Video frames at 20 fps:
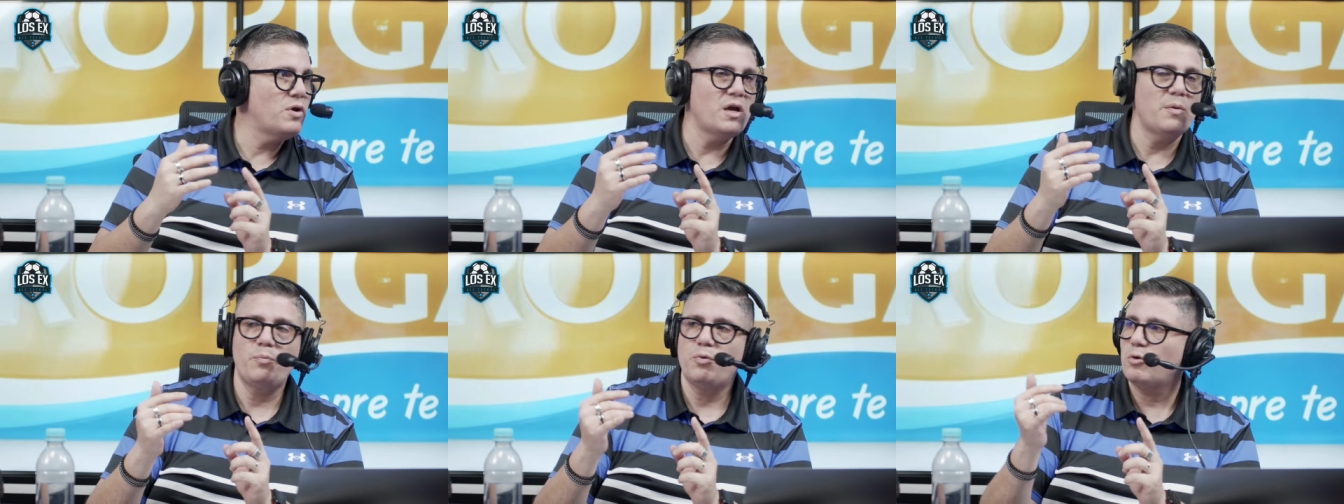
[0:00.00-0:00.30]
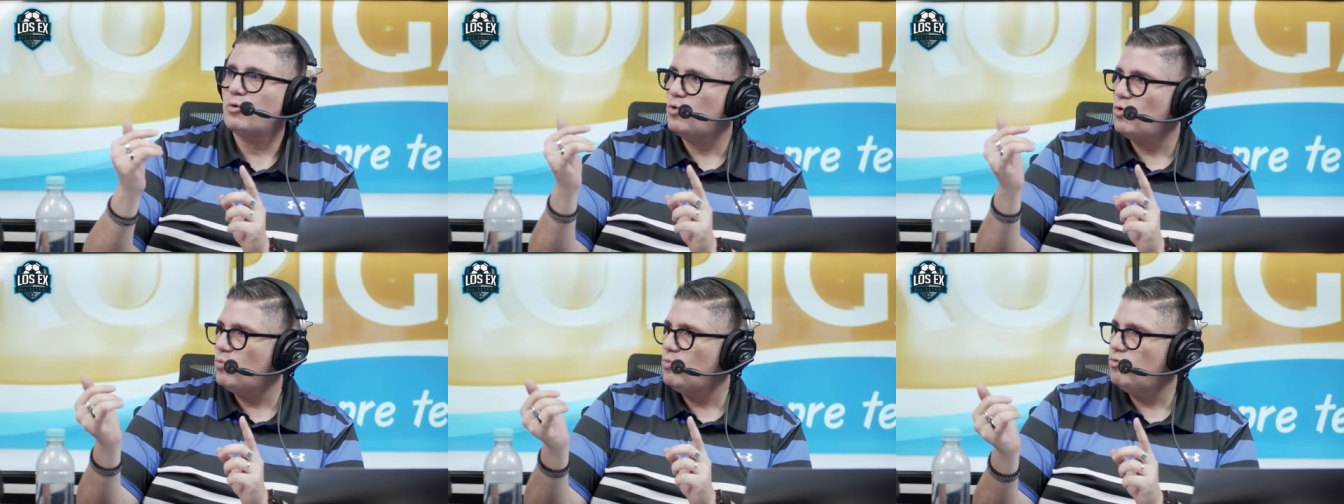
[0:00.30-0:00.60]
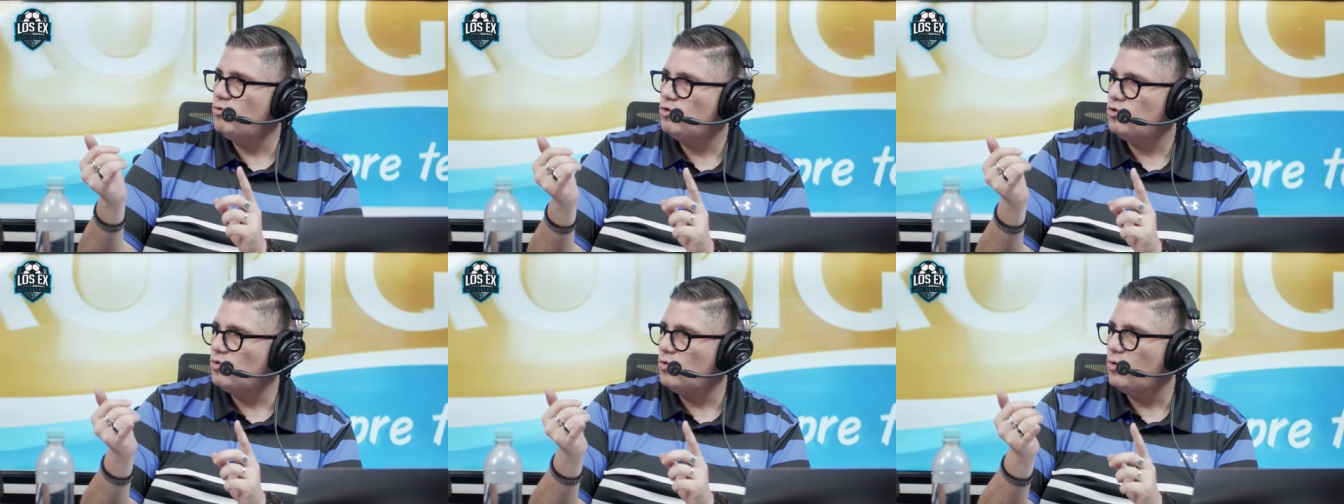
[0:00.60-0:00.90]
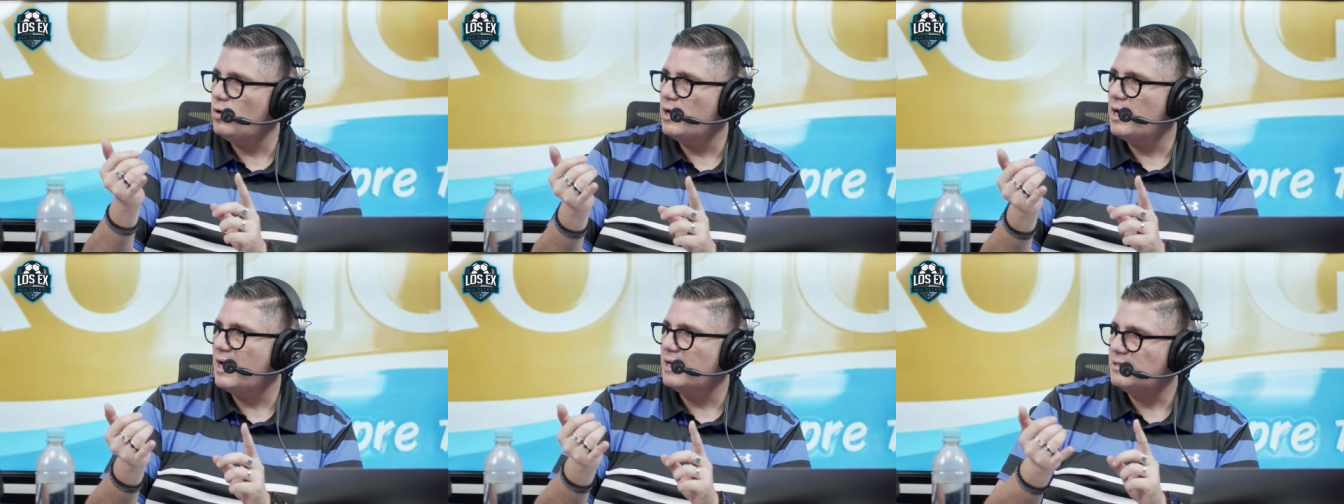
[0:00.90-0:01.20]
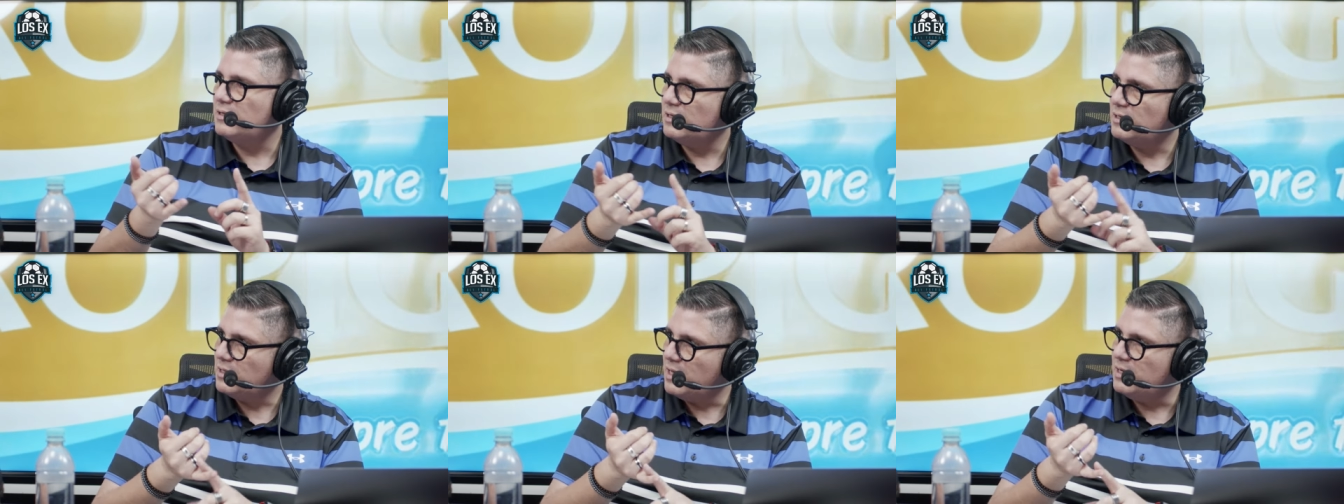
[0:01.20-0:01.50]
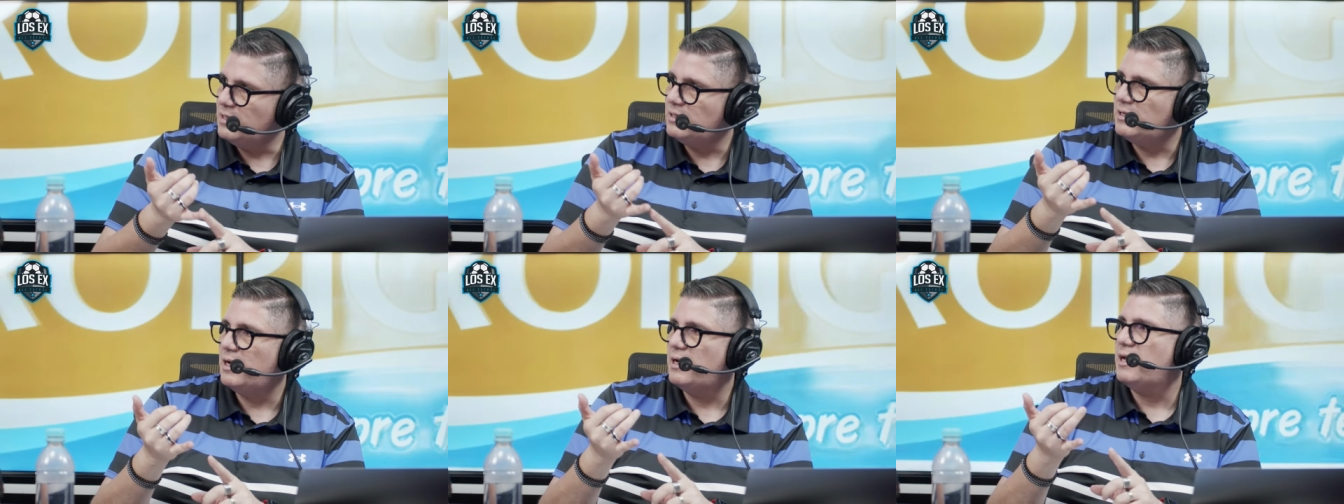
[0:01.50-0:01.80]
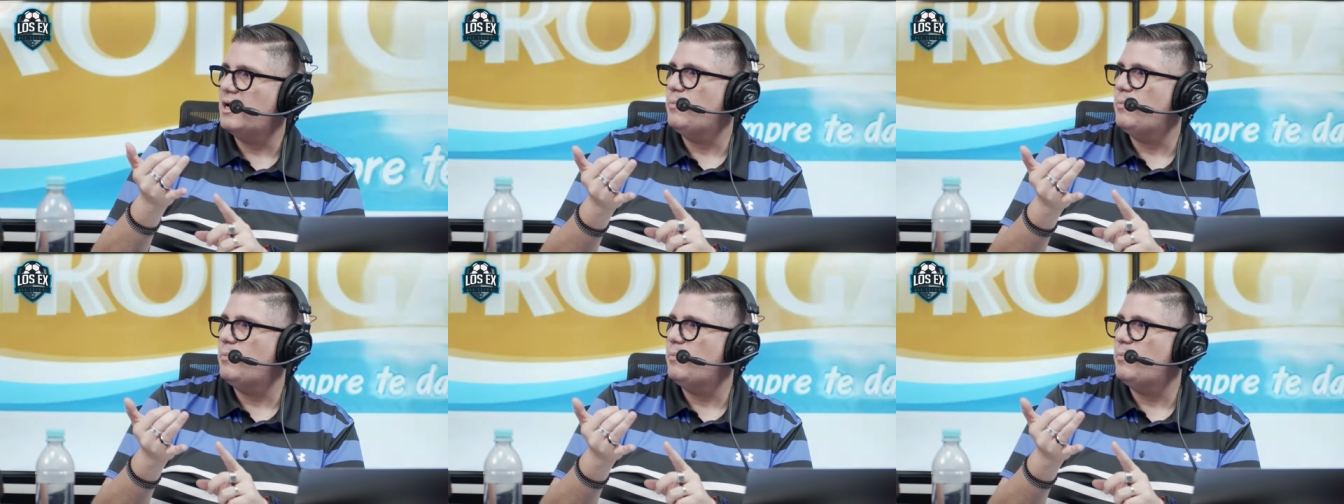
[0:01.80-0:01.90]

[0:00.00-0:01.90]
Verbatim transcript: que aportó mucho en asistencias,